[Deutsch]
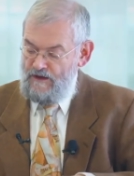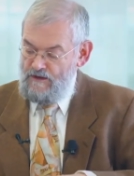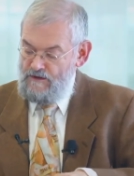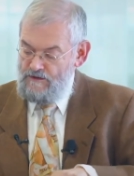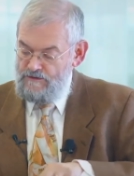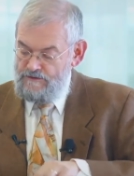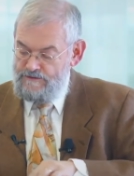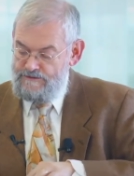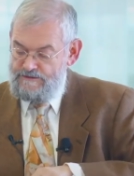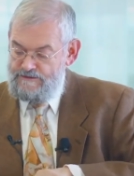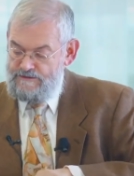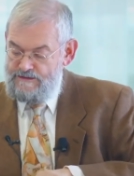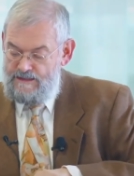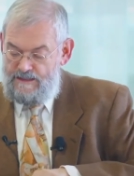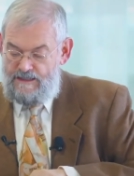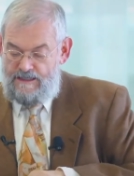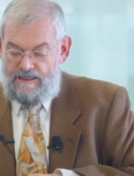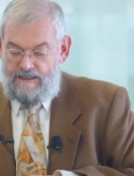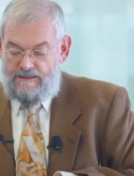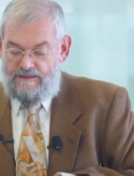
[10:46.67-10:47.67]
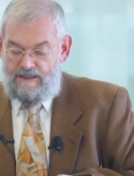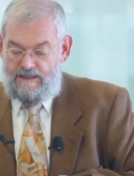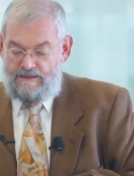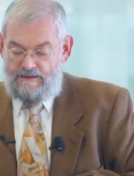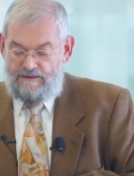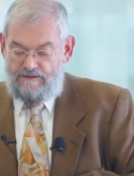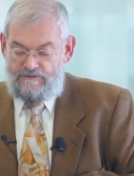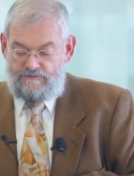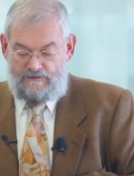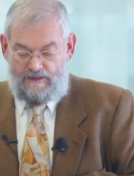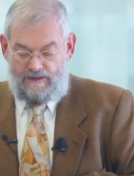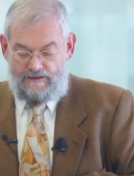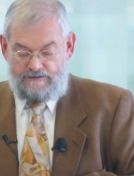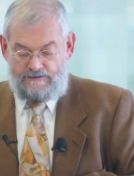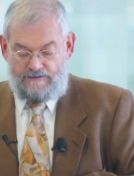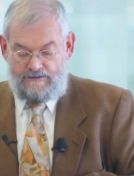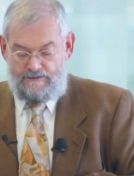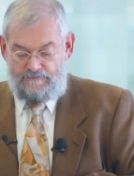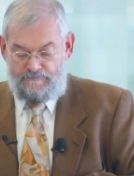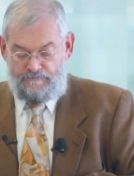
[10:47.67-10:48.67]
Und dann
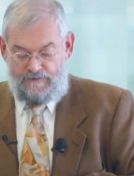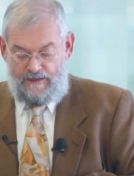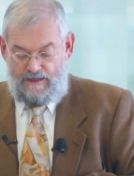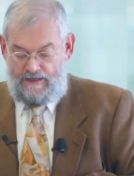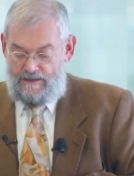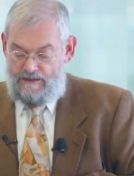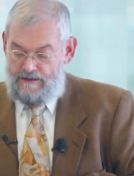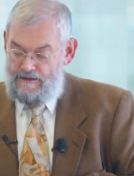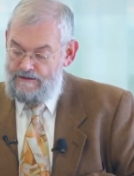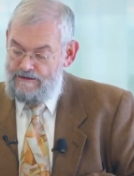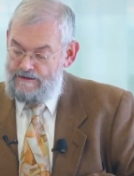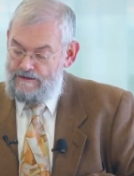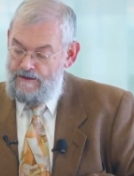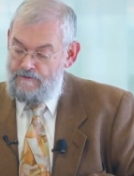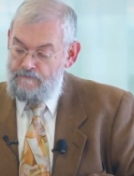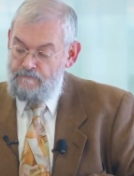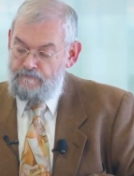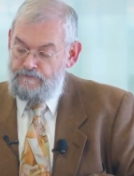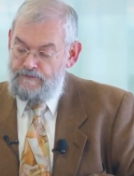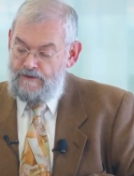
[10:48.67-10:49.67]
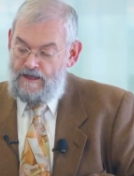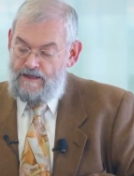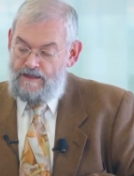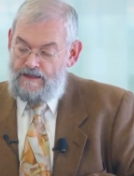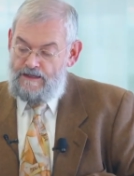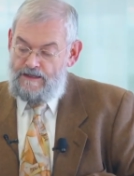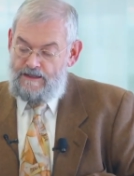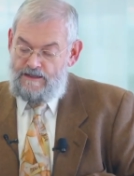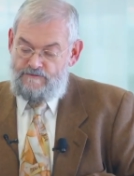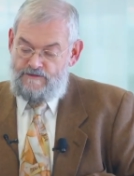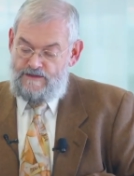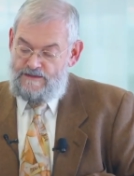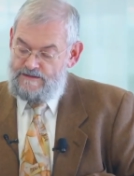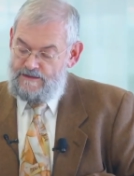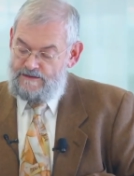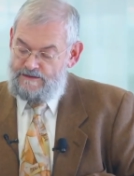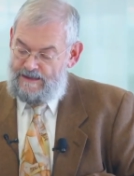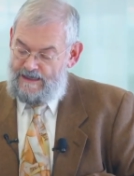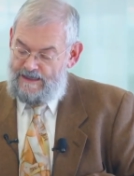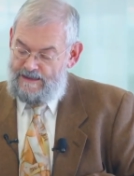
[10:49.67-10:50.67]
weiter in
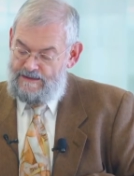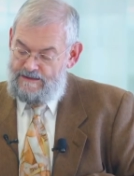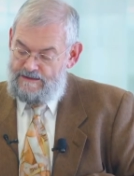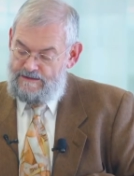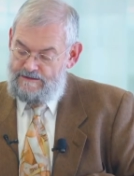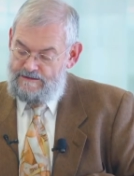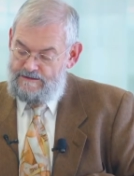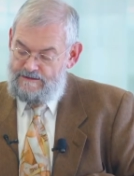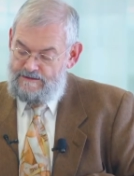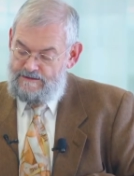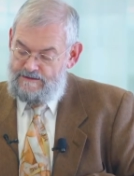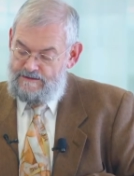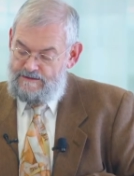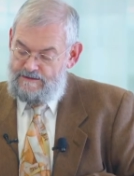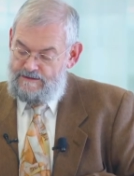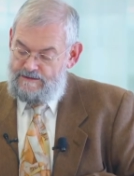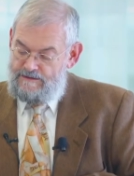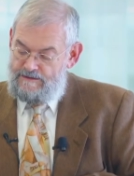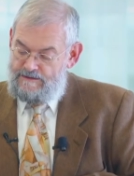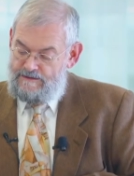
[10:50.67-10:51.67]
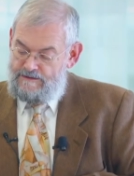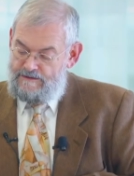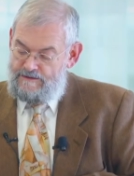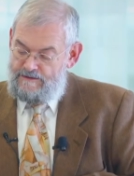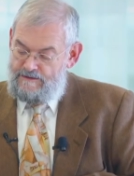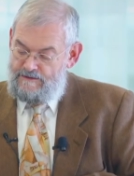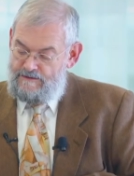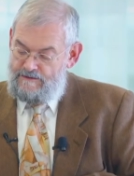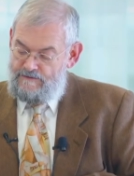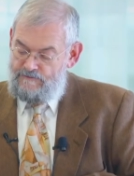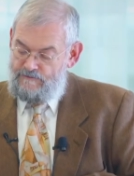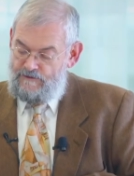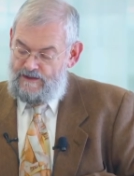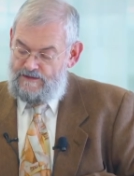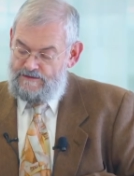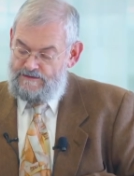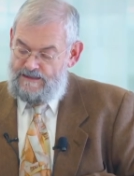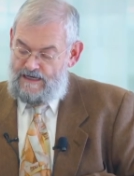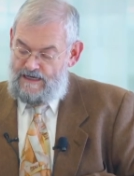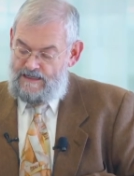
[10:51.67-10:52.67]
Epheser 3,
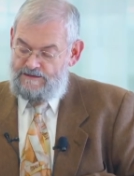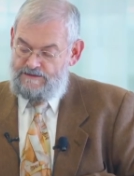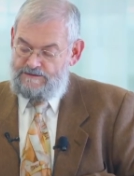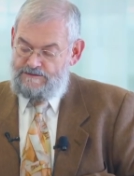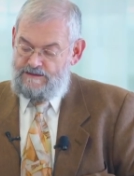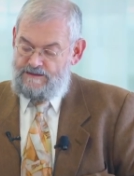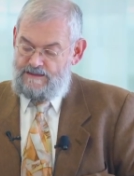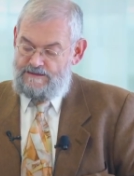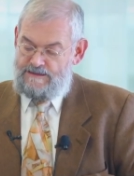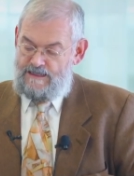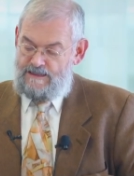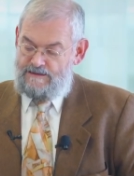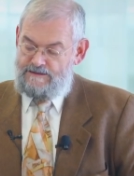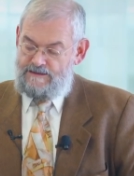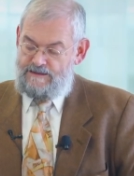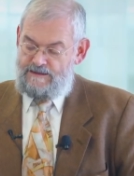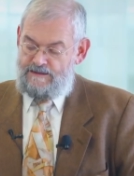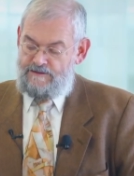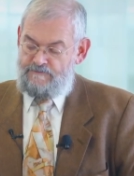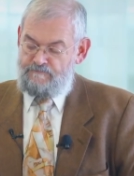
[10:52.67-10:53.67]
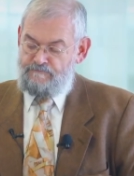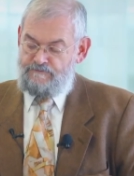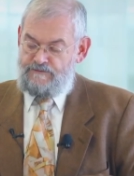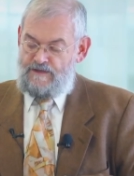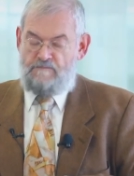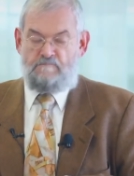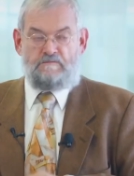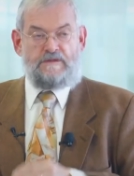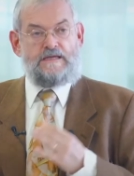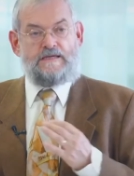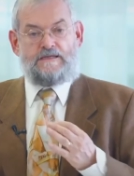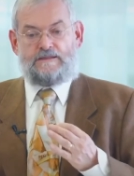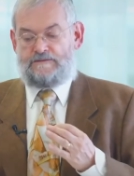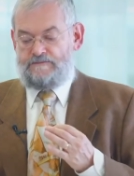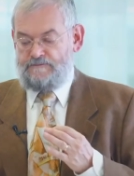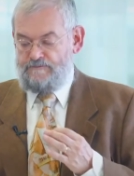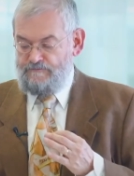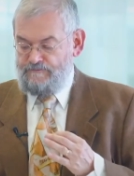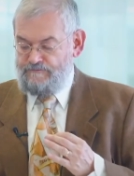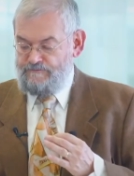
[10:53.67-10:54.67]
Vers 8, da sagt er
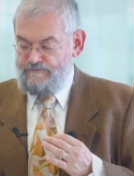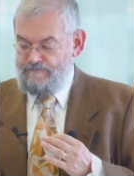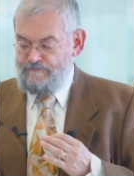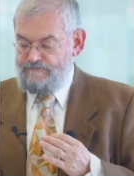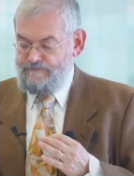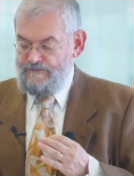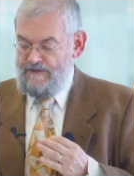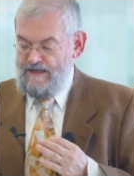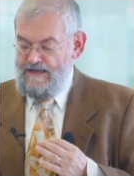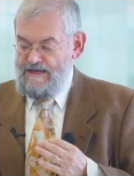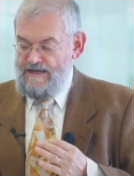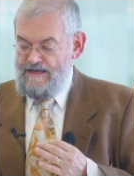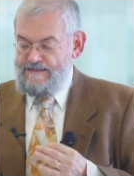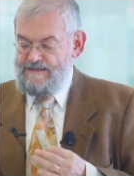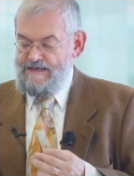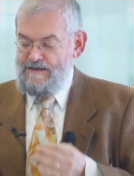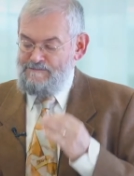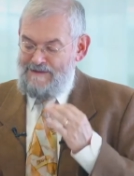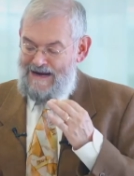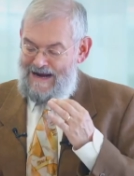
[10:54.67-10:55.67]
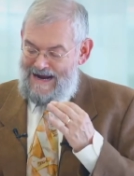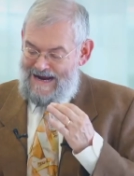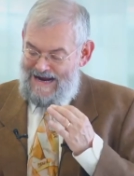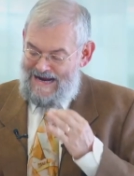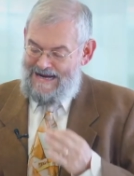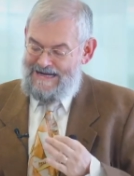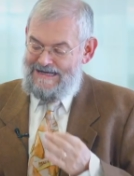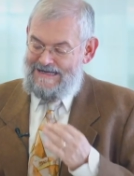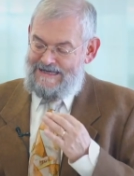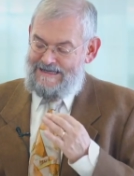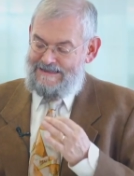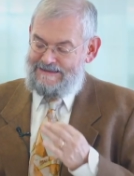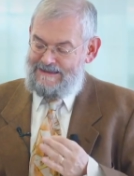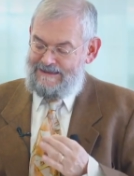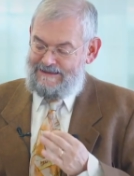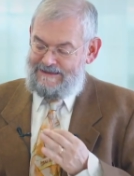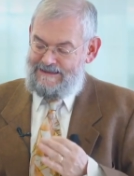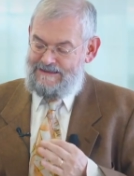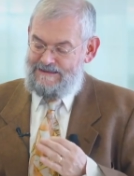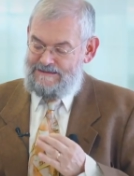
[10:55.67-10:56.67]
mir, dem
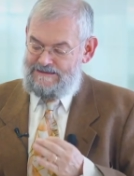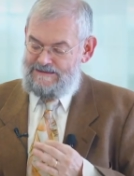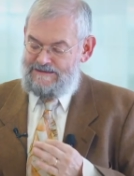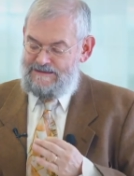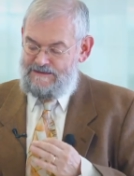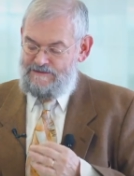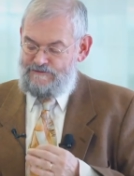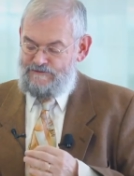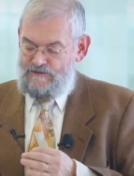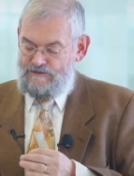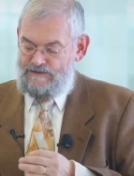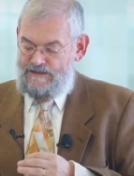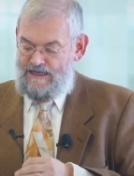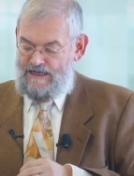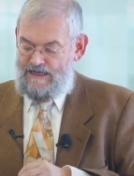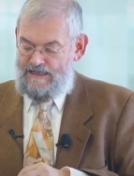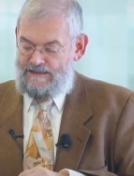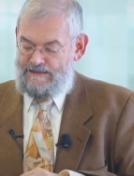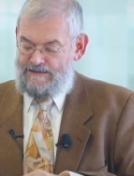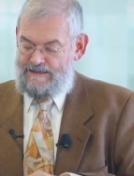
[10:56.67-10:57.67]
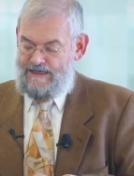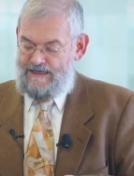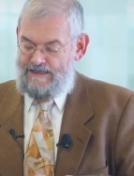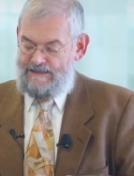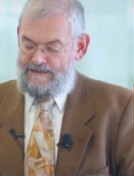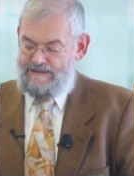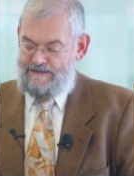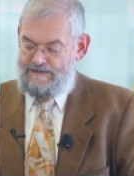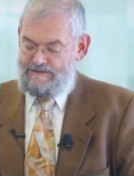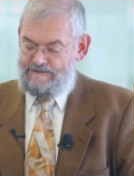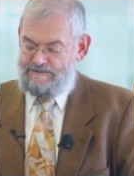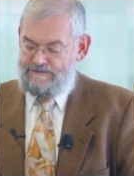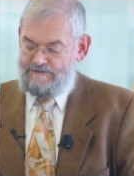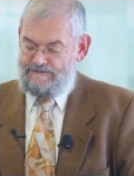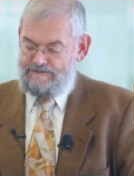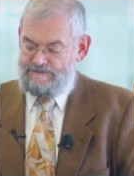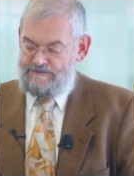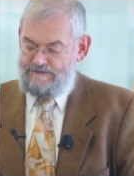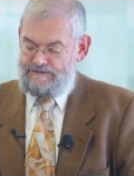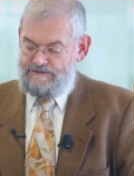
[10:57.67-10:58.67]
allergeringsten von allen Heiligen
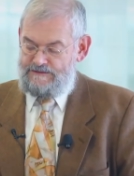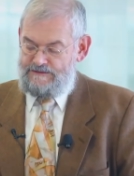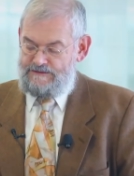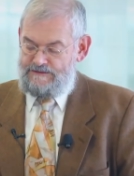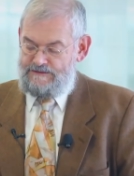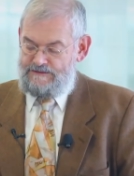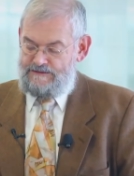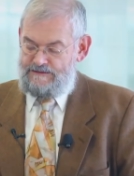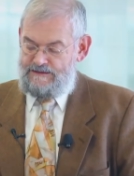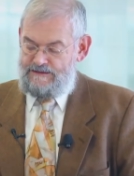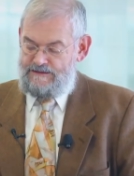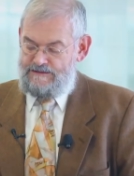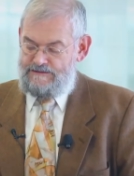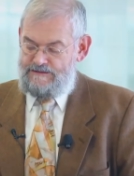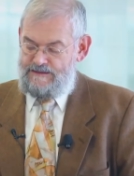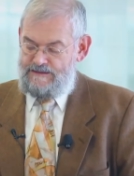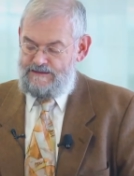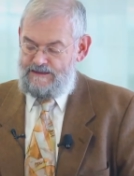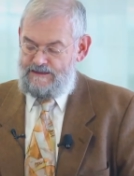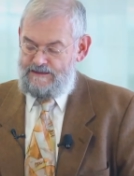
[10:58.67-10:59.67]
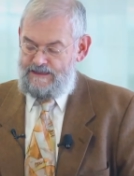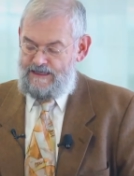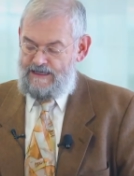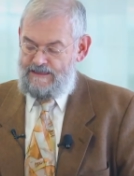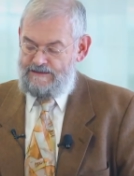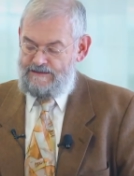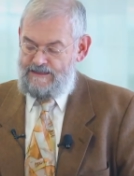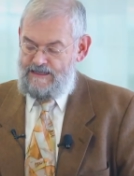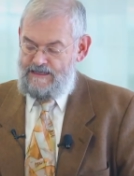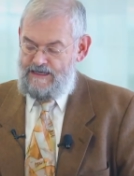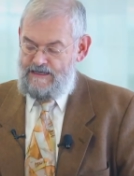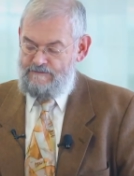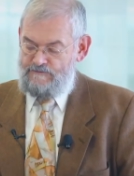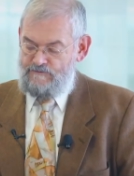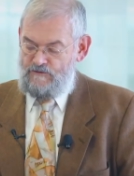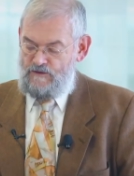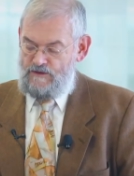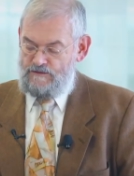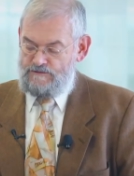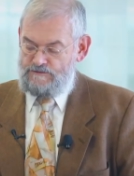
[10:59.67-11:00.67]
ist diese Gnade
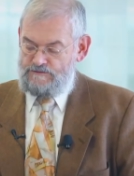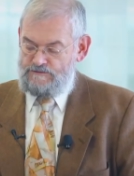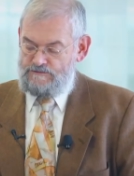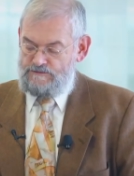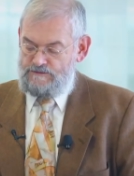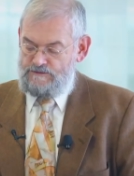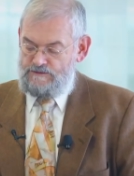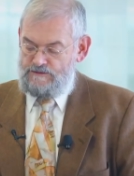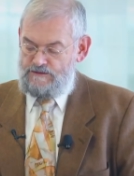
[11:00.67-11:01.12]
gegeben worden,